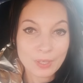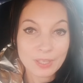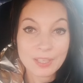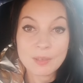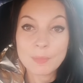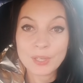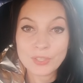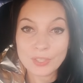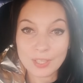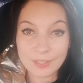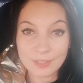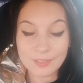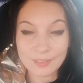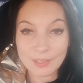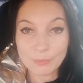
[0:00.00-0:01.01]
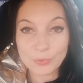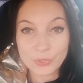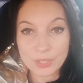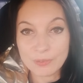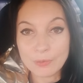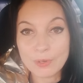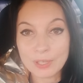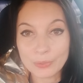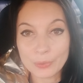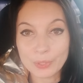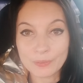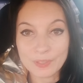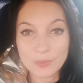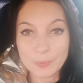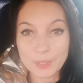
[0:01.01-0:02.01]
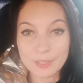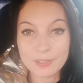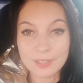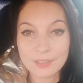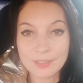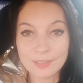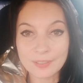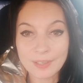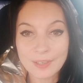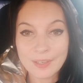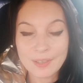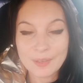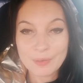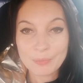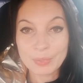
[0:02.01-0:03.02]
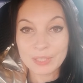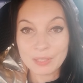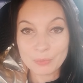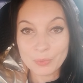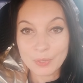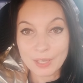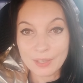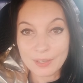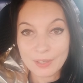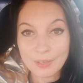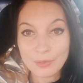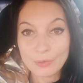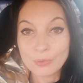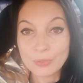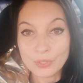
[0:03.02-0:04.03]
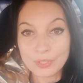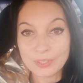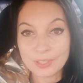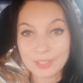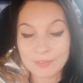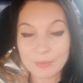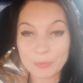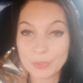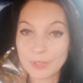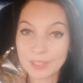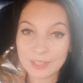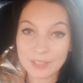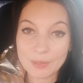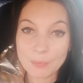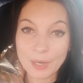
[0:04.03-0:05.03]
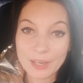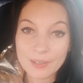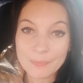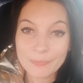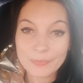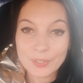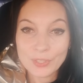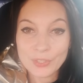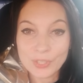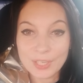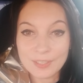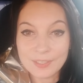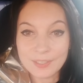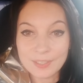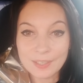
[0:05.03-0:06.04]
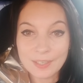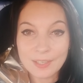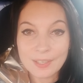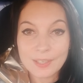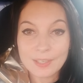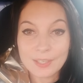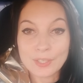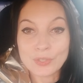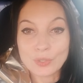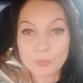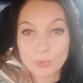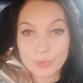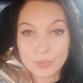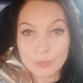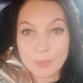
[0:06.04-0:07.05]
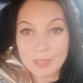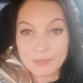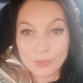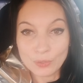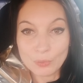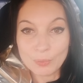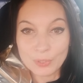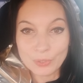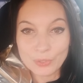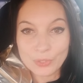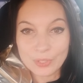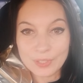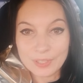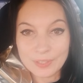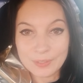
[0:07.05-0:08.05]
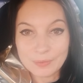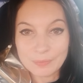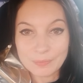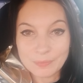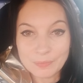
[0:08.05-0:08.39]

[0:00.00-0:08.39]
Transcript: И обращайтесь к тому человеку, который вас пригласил, потому как он желает вам только добра, счастья и чтобы у тебя все получилось.